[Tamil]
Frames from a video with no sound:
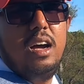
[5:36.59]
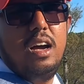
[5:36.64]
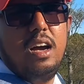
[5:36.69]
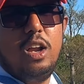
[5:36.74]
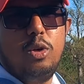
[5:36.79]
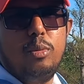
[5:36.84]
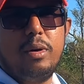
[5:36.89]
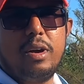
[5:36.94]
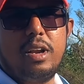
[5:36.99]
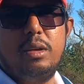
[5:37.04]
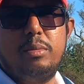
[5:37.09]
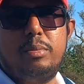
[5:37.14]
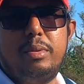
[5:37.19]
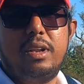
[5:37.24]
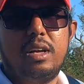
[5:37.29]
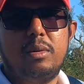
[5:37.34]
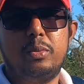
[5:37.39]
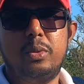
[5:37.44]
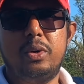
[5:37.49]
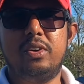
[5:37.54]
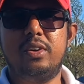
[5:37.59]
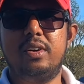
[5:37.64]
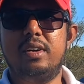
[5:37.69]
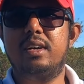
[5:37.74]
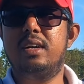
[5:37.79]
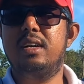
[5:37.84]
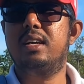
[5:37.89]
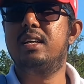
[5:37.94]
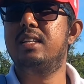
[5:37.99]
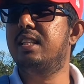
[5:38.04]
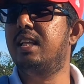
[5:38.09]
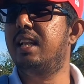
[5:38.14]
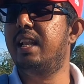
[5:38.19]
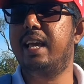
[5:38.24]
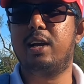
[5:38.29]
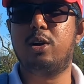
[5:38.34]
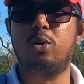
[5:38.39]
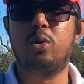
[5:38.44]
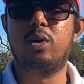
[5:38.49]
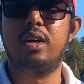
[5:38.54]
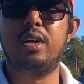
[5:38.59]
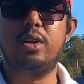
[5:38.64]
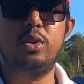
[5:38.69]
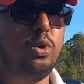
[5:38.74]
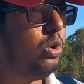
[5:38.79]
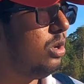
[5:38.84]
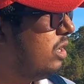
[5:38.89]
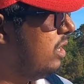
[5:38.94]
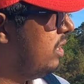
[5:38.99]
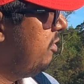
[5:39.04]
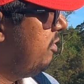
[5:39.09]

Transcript: ஹலோ மக்களை இப்போ நம்ம இந்த லேக்கோட இன்னொரு